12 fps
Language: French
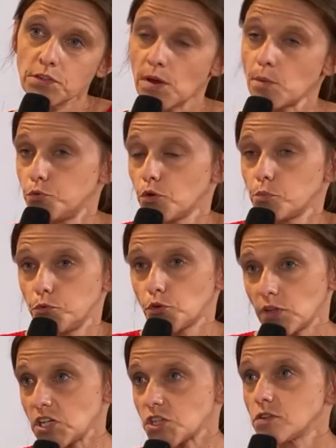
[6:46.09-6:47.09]
enfin pour, pour
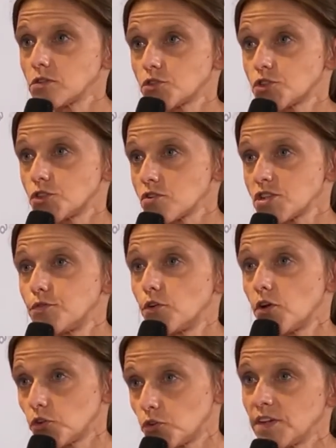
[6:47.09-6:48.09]
que les gens changent, il faut
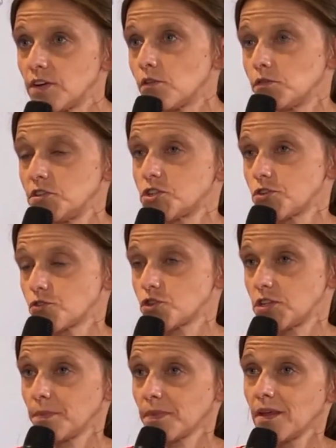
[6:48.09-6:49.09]
leur donner envie de
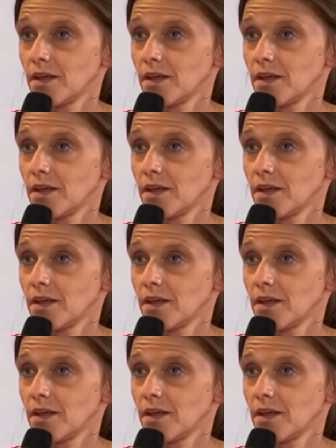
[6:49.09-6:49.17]
changer.